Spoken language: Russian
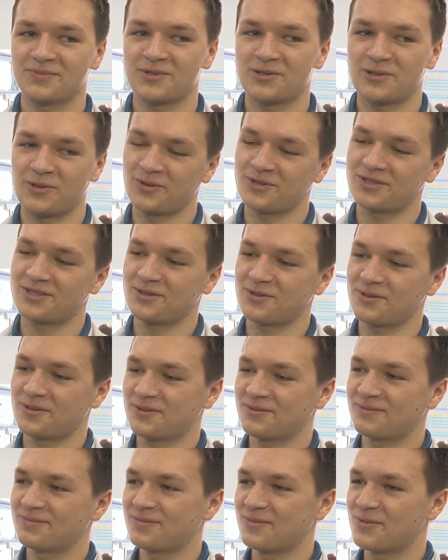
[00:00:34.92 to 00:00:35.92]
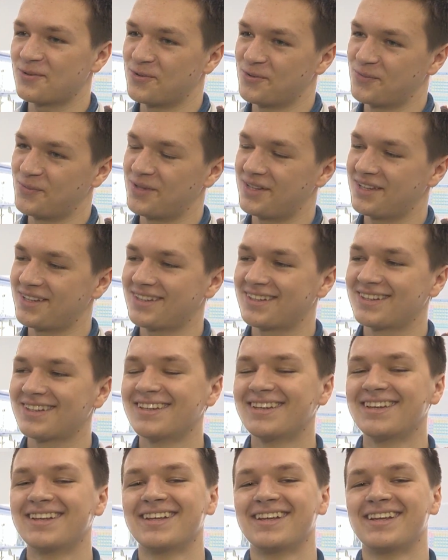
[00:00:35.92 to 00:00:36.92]
сложные, умные.
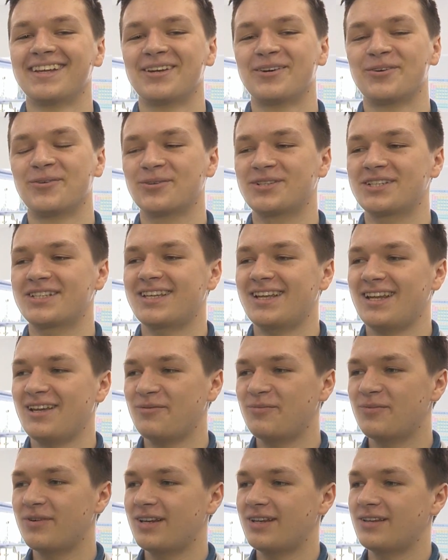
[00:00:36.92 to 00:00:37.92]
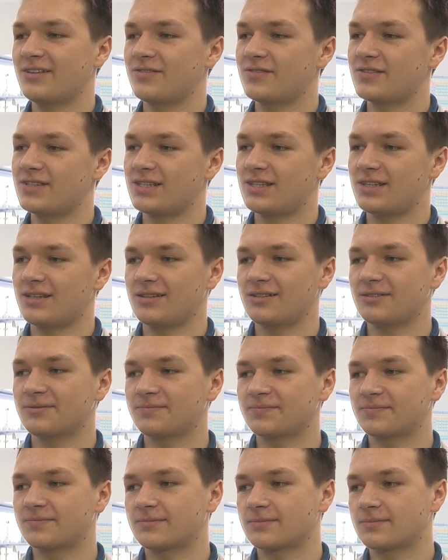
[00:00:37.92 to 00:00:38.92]
Учителя были все